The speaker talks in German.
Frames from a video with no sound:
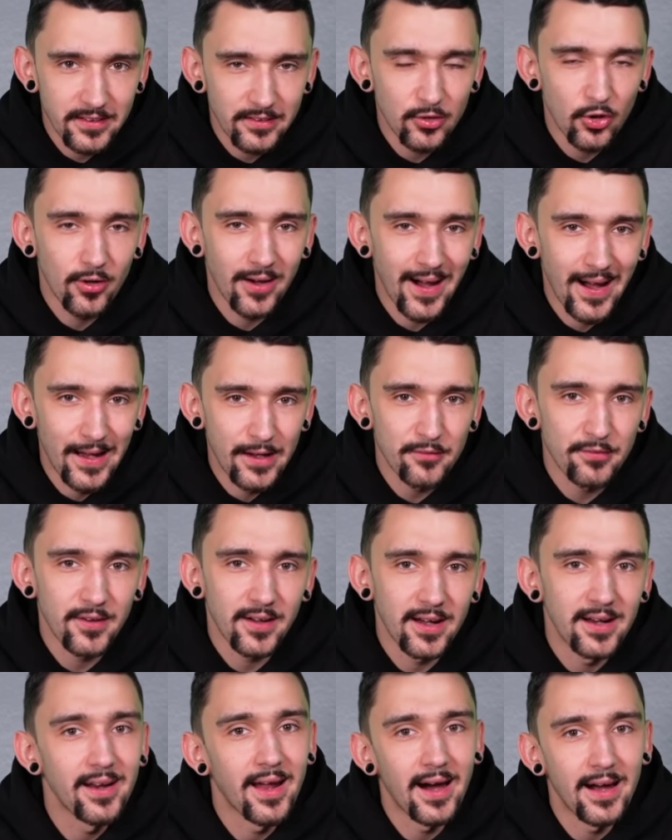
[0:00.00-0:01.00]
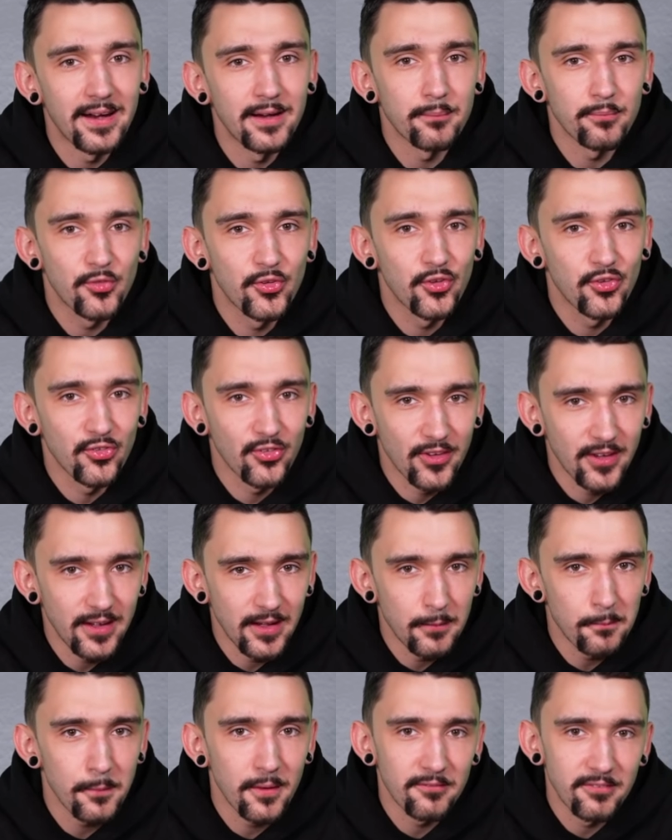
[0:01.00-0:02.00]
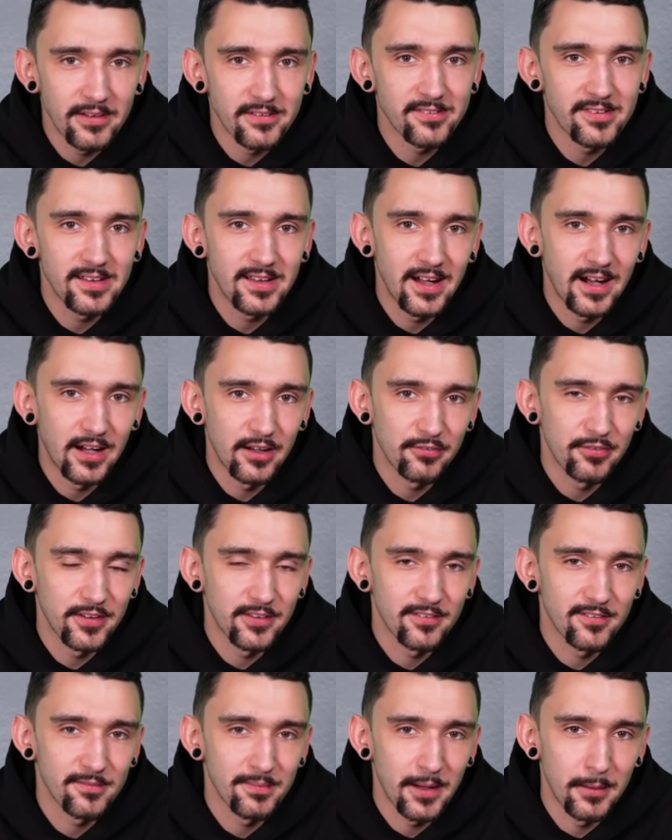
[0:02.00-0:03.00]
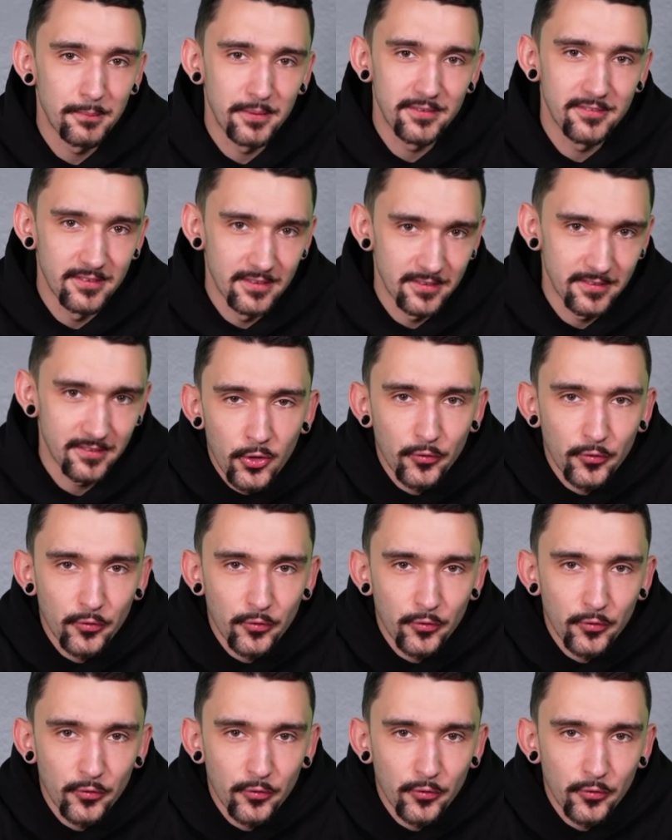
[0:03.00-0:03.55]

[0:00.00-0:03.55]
liegt auch einfach an einem System, was die KFS 2 besitzt.